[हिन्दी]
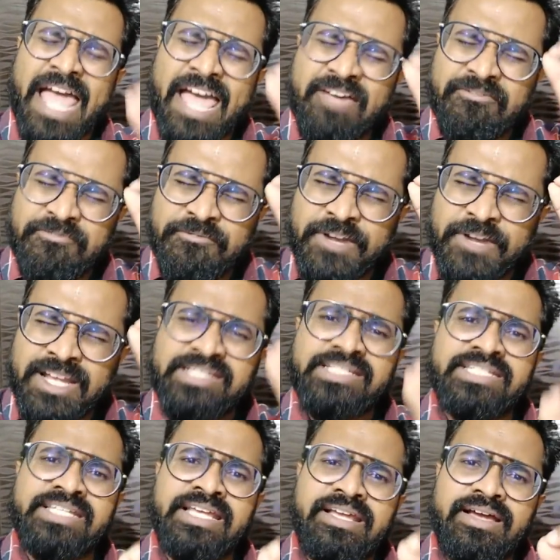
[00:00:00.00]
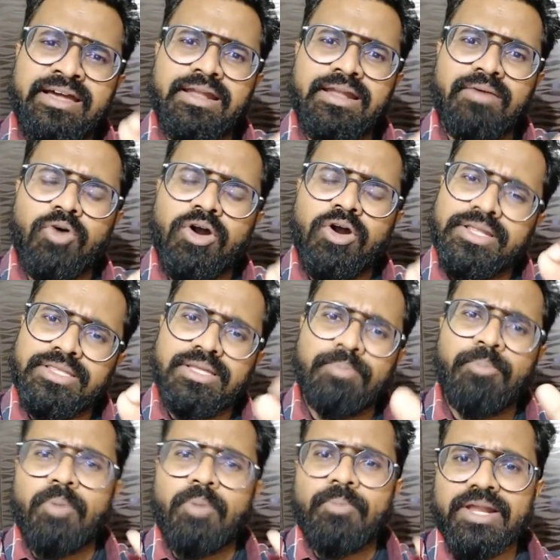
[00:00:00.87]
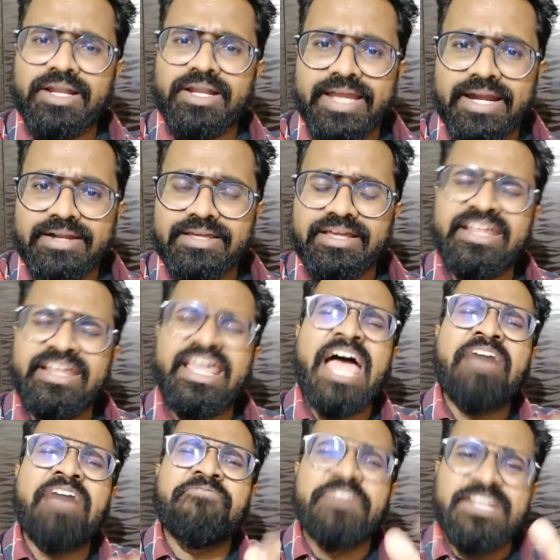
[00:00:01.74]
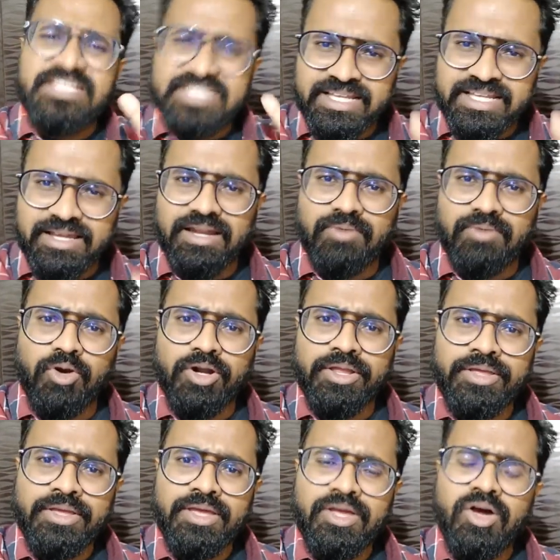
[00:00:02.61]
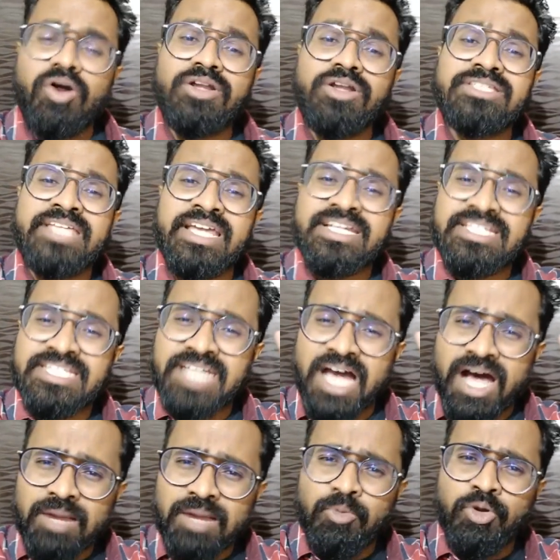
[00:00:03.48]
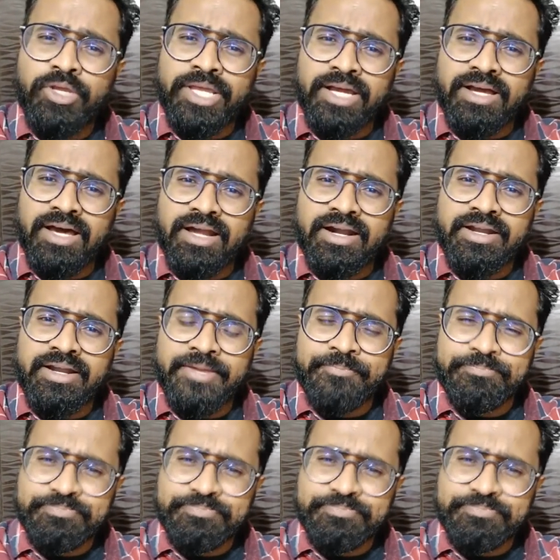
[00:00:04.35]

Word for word: एवरी सिंगल अवार्ड इन द पॉपुलर कैटेगरी एवरी सिंगल अवार्ड और इसके चार मुख्य कारण है